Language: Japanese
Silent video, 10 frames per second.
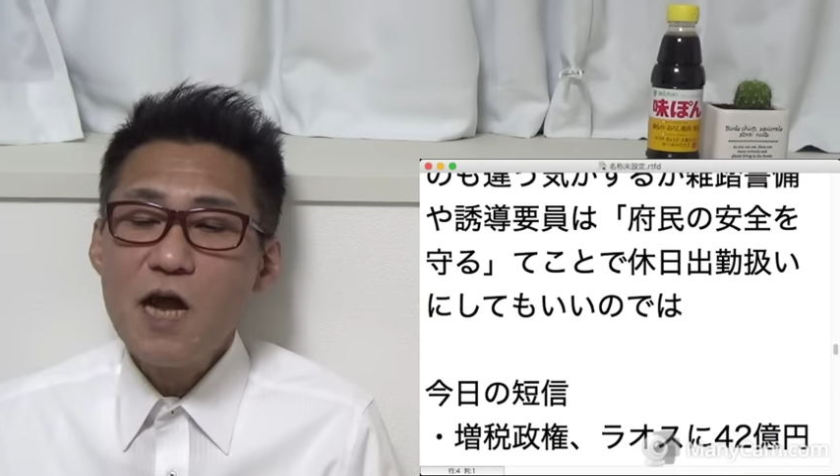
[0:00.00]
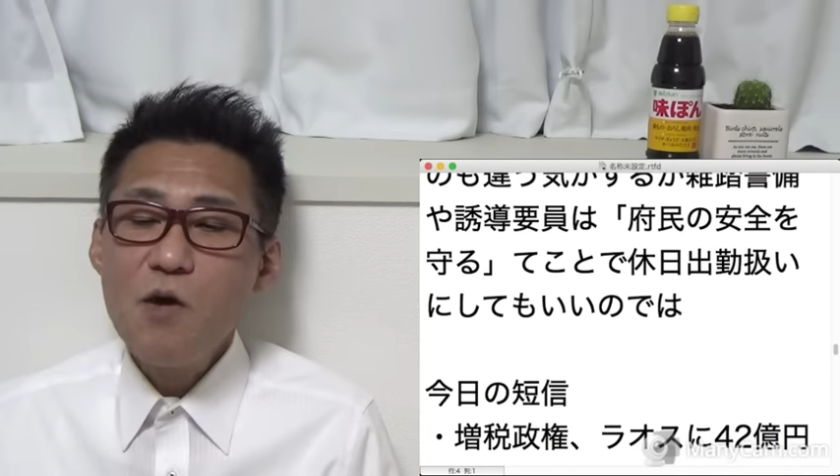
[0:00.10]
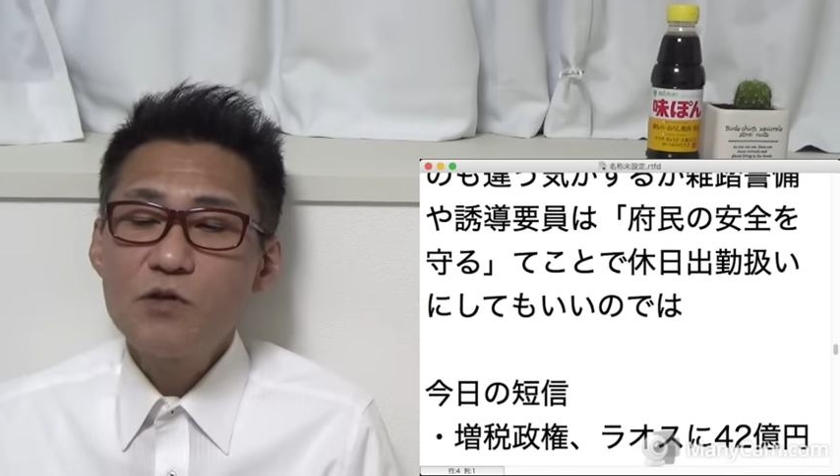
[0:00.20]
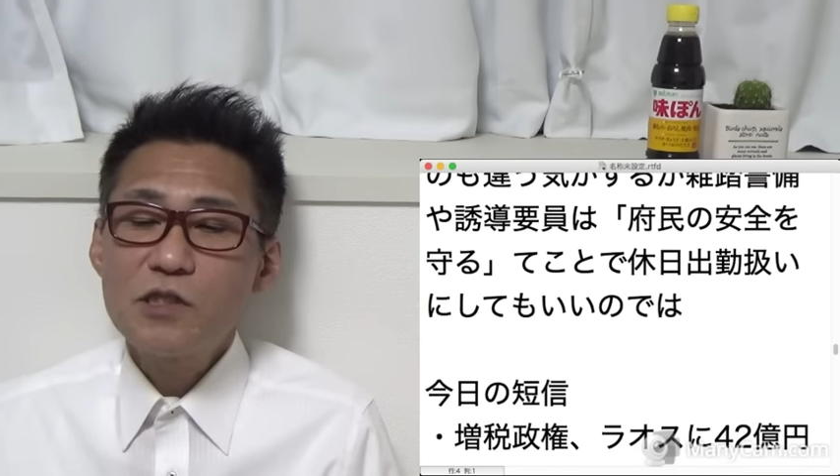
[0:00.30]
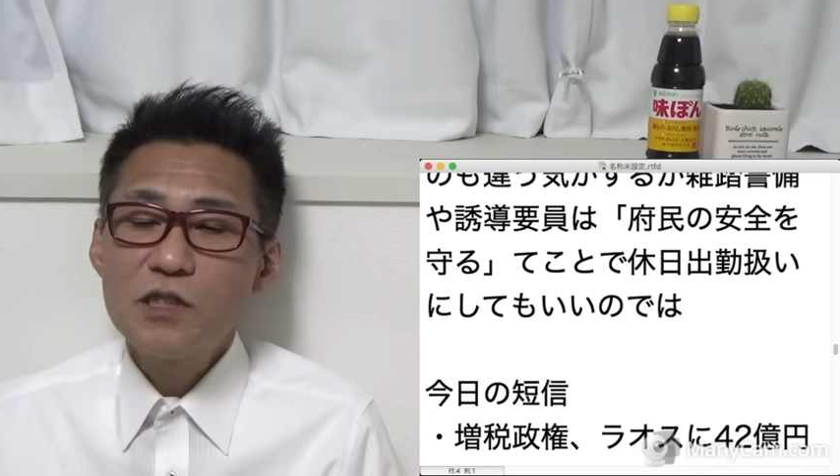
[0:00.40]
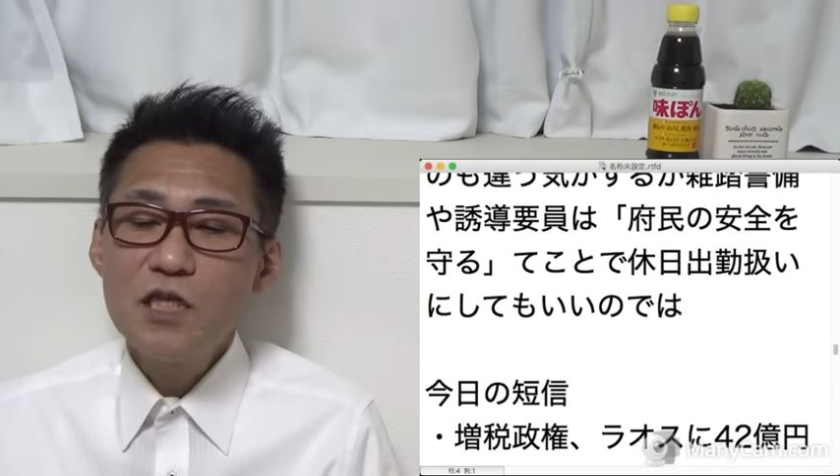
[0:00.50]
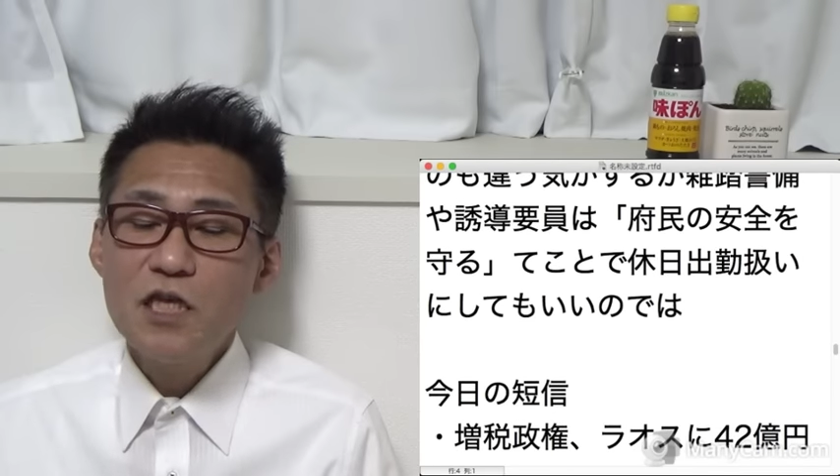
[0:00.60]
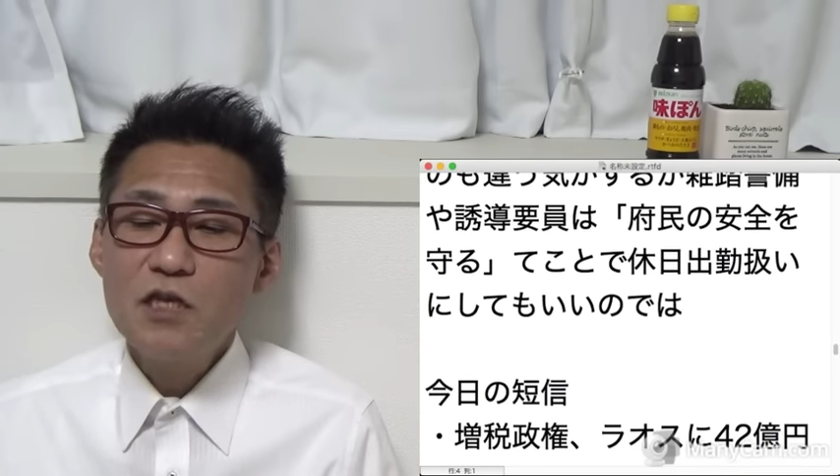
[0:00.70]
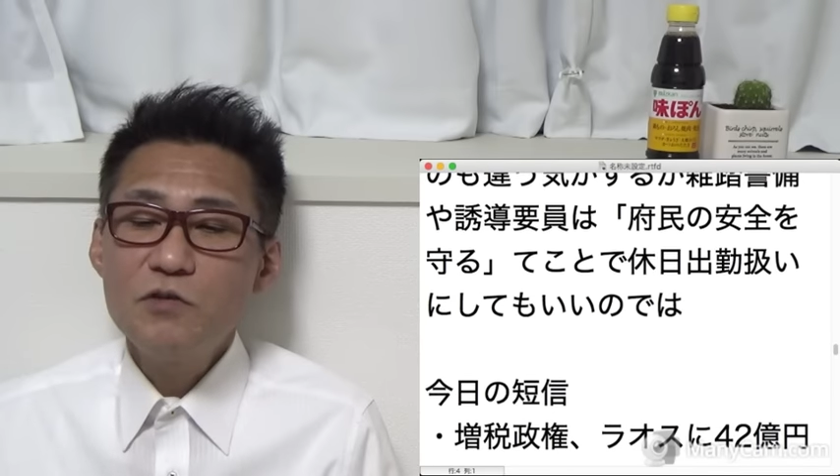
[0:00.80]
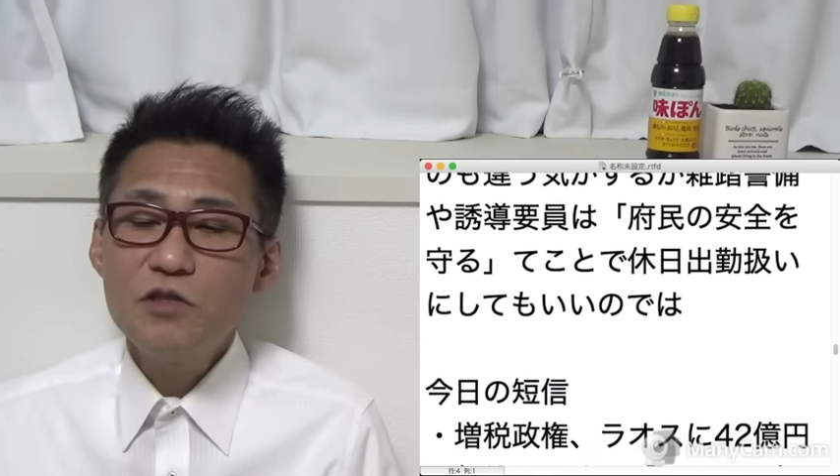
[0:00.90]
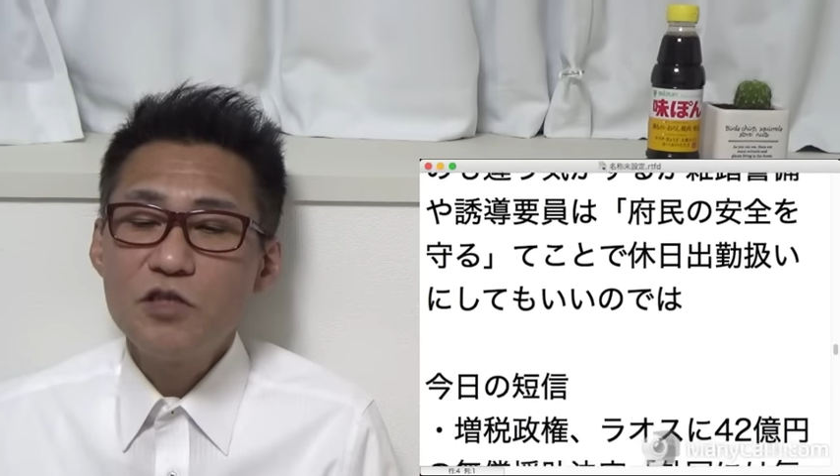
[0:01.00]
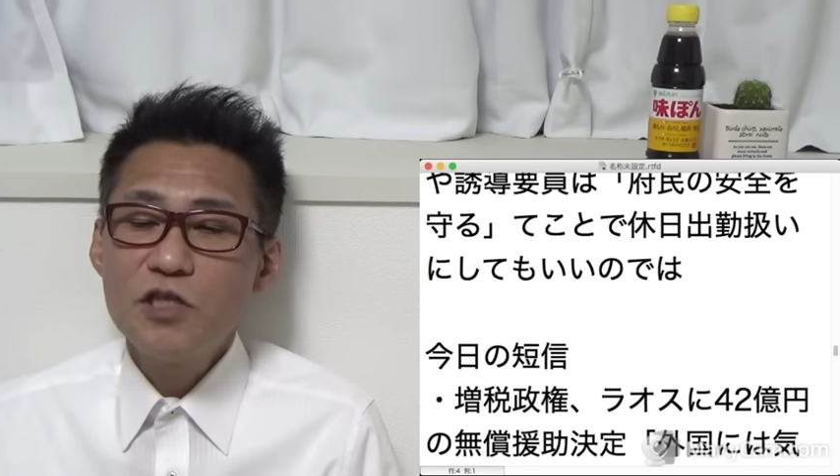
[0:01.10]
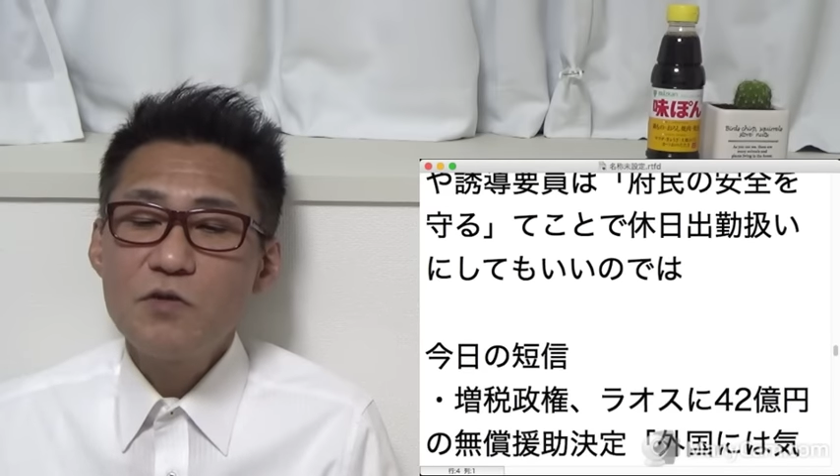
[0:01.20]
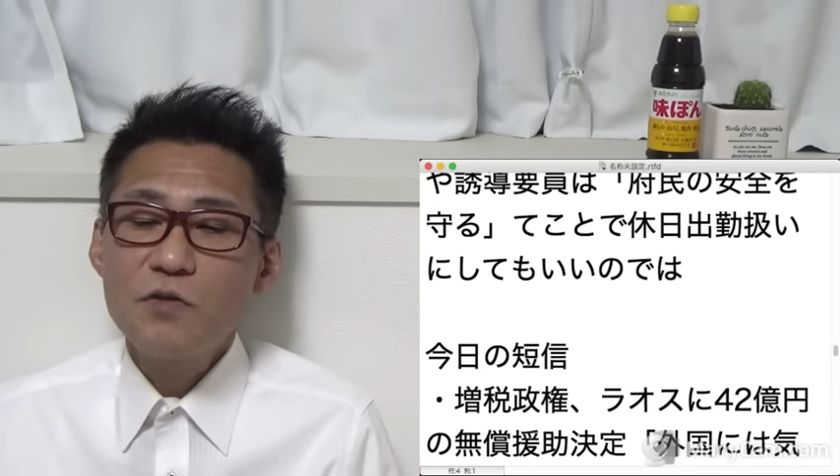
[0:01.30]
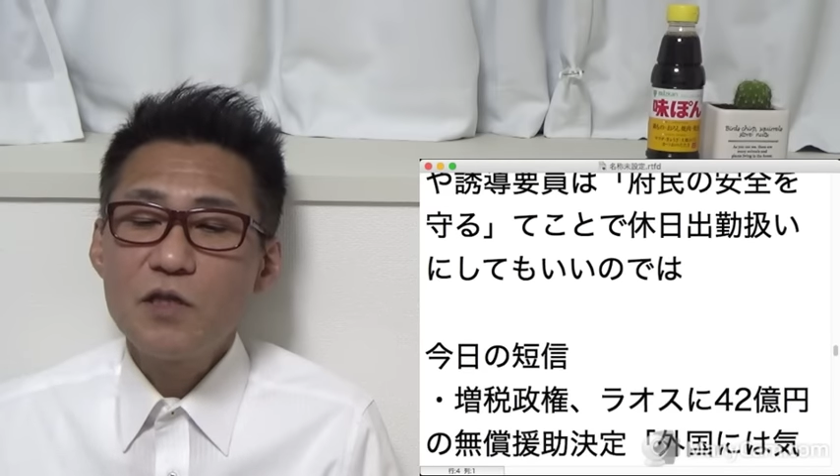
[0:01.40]
ラオスに
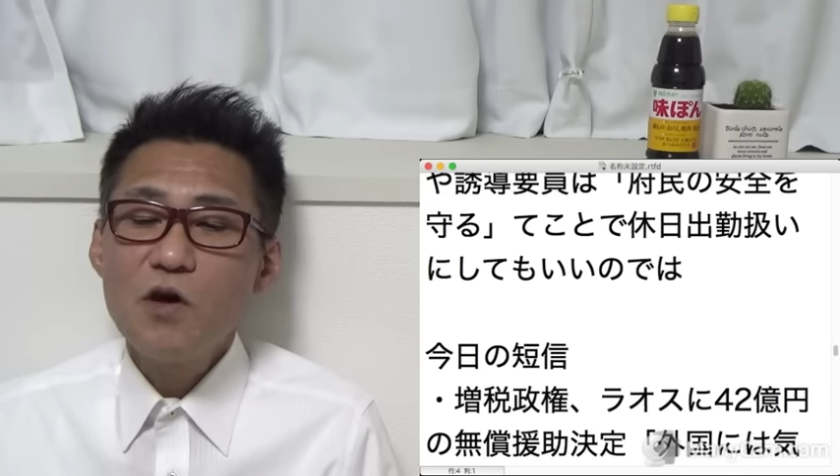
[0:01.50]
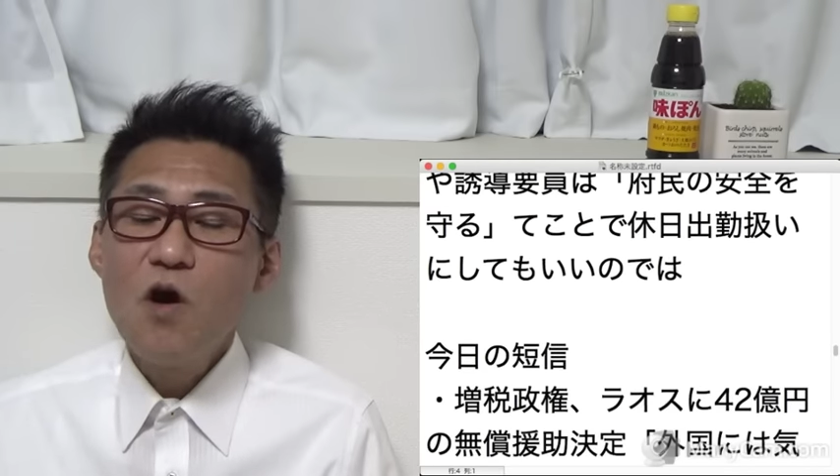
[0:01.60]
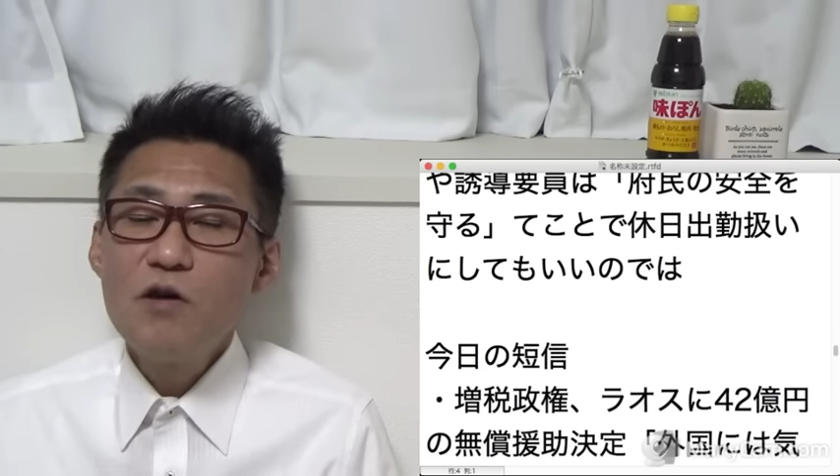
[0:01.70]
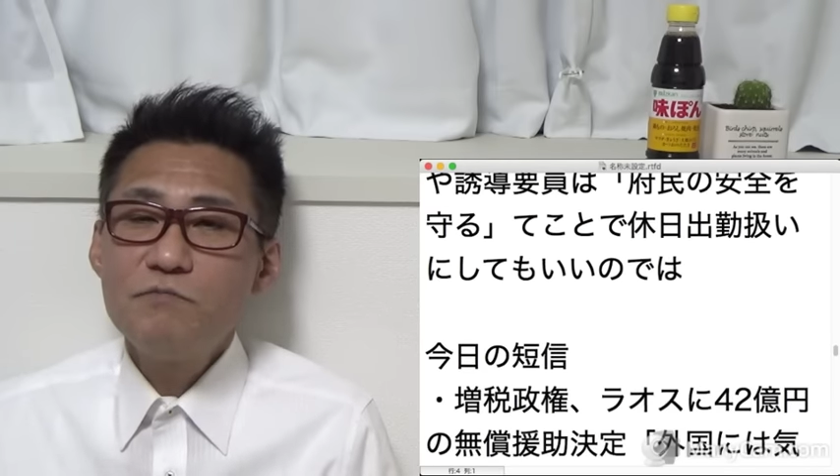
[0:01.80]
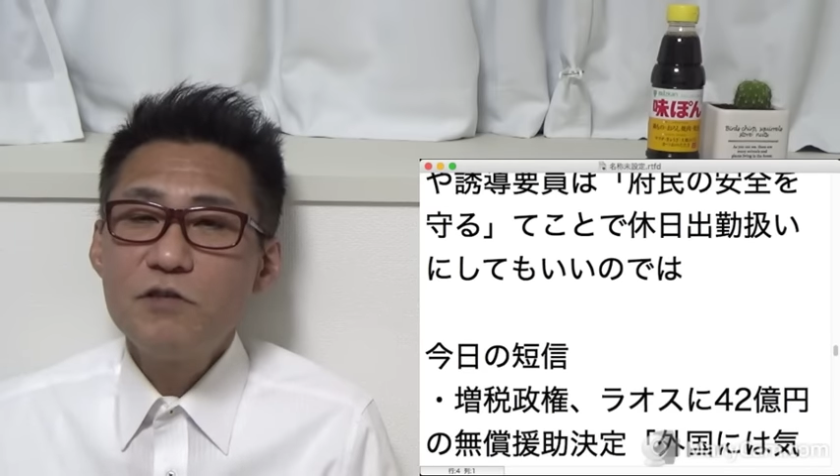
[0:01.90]
42億円の